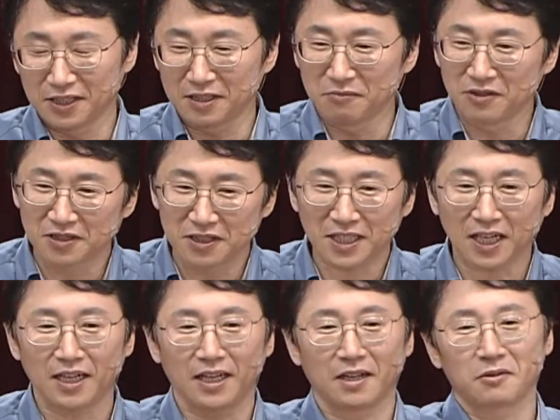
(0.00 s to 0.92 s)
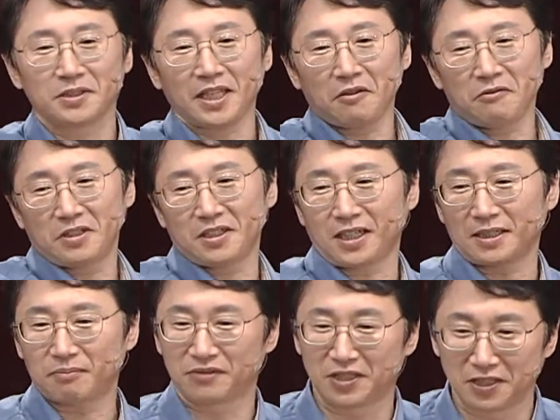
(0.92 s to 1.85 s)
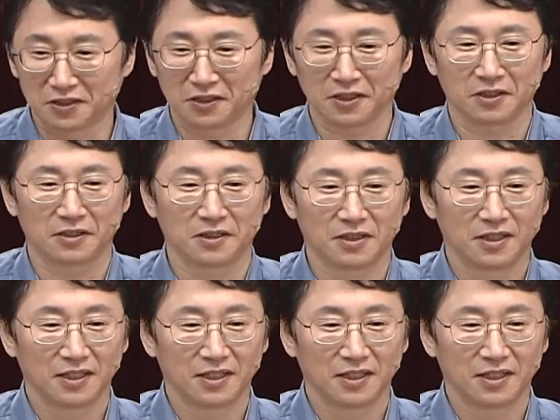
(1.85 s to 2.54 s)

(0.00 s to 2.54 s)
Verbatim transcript: 지금 위는 잘라내고 새 위를 갖다 붙이는 거예요.